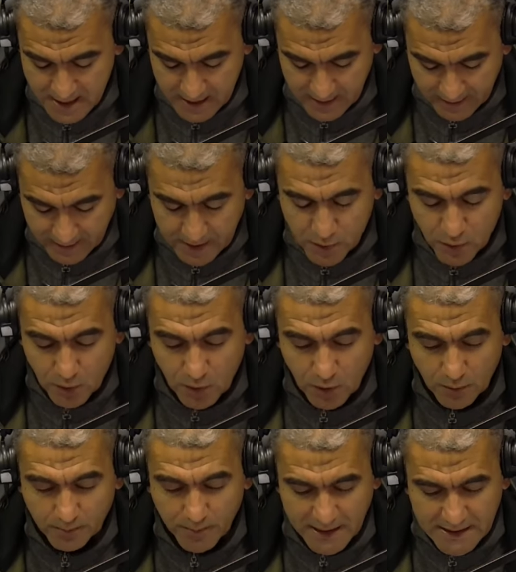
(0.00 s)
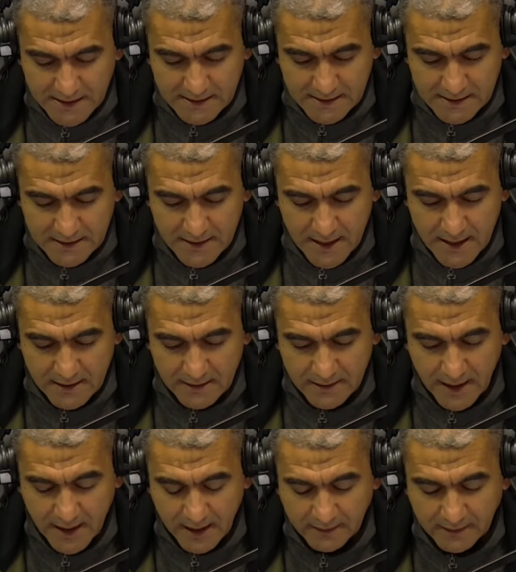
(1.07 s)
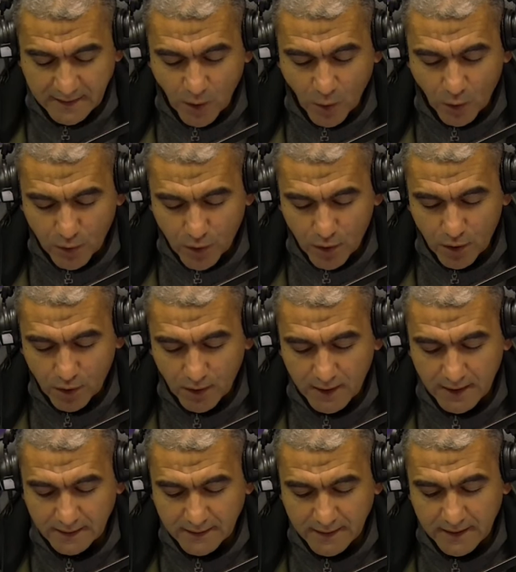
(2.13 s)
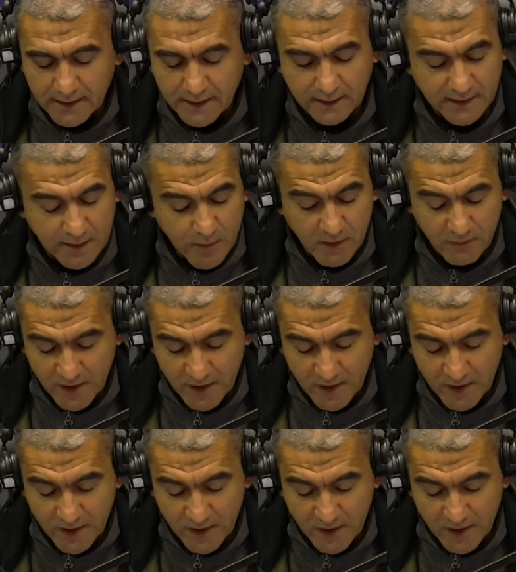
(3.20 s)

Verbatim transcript: la question palestinienne a été au cœur des débats.